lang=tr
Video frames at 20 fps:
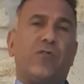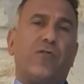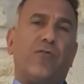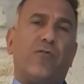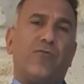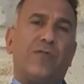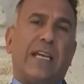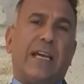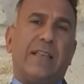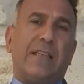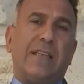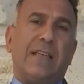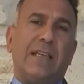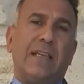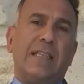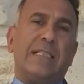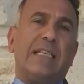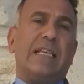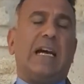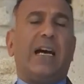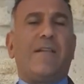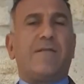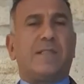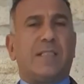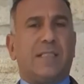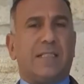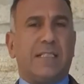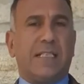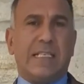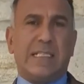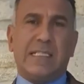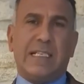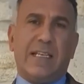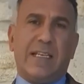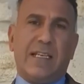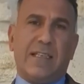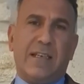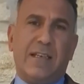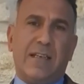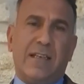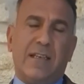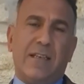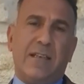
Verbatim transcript: Gölü'nden Nil Havzası'nı izleyerek